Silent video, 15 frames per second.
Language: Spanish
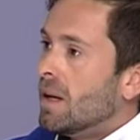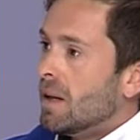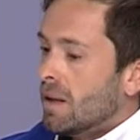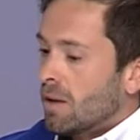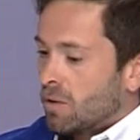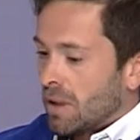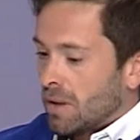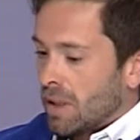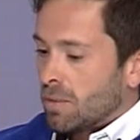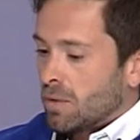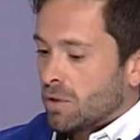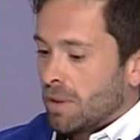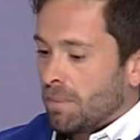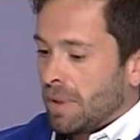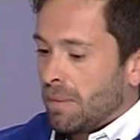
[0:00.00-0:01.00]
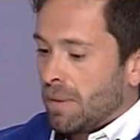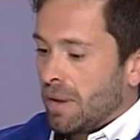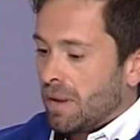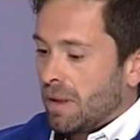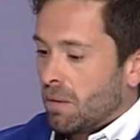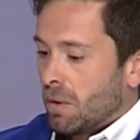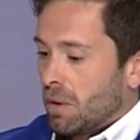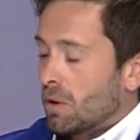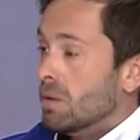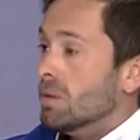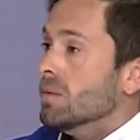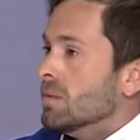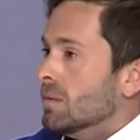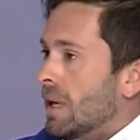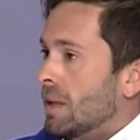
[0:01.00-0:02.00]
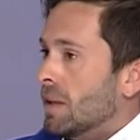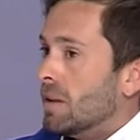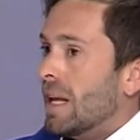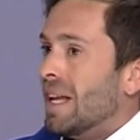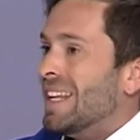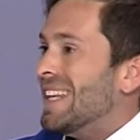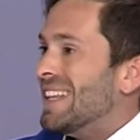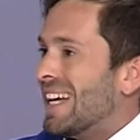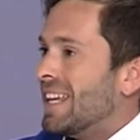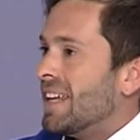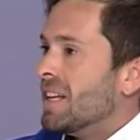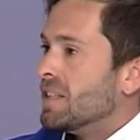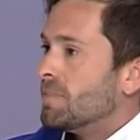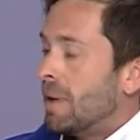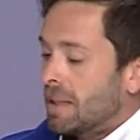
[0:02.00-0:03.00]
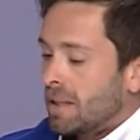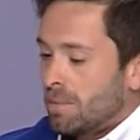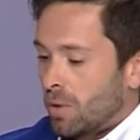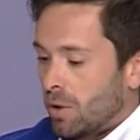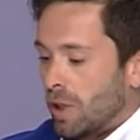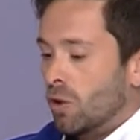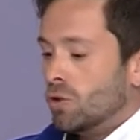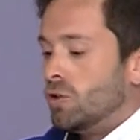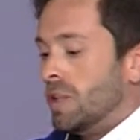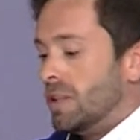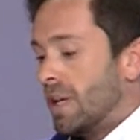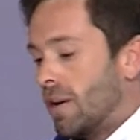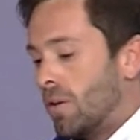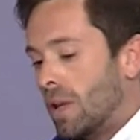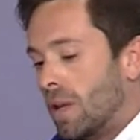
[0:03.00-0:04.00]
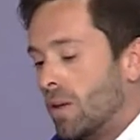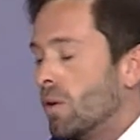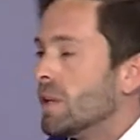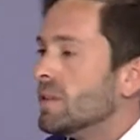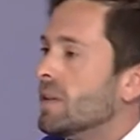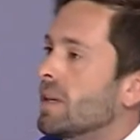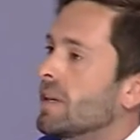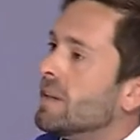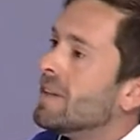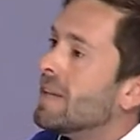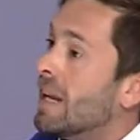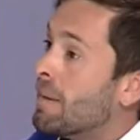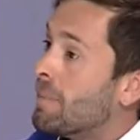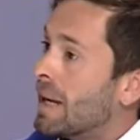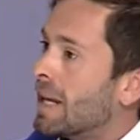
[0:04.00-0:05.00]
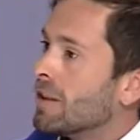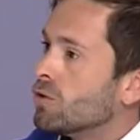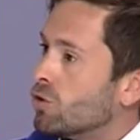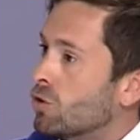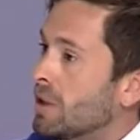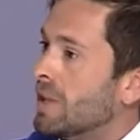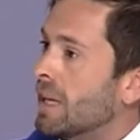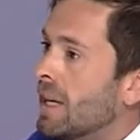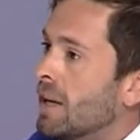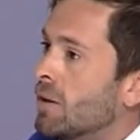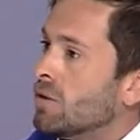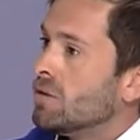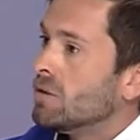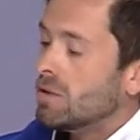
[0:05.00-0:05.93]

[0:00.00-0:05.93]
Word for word: lo tendremos en primicia, bueno, en, Italia y en España, porque los desarrolladores del aparato son italianos.